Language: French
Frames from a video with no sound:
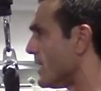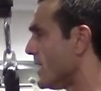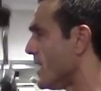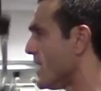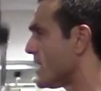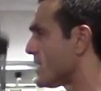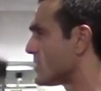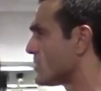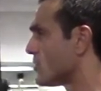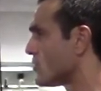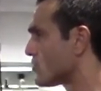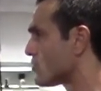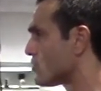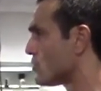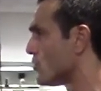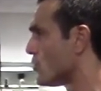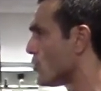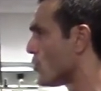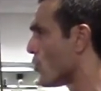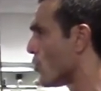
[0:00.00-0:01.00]

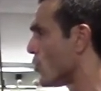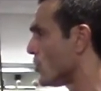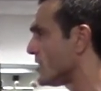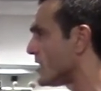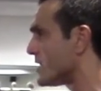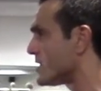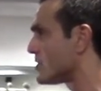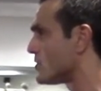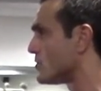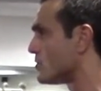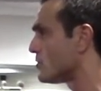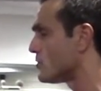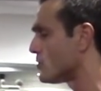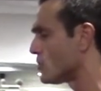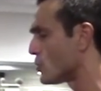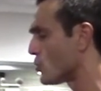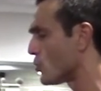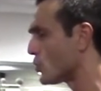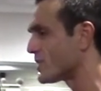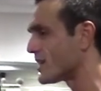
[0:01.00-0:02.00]
Extension, rotation,
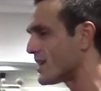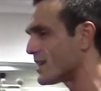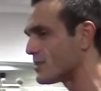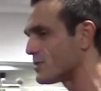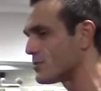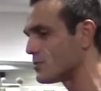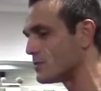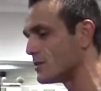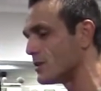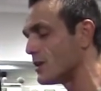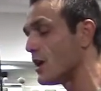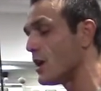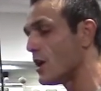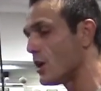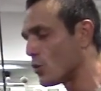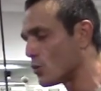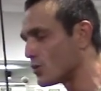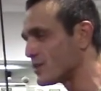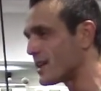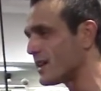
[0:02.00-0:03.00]
contraction.
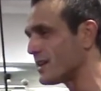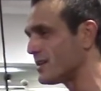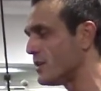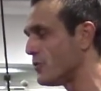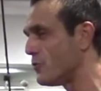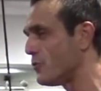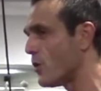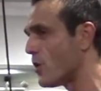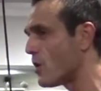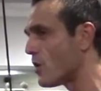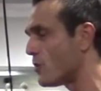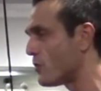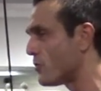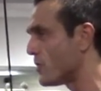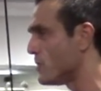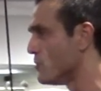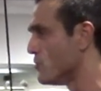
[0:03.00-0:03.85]
Contractez fort en fin de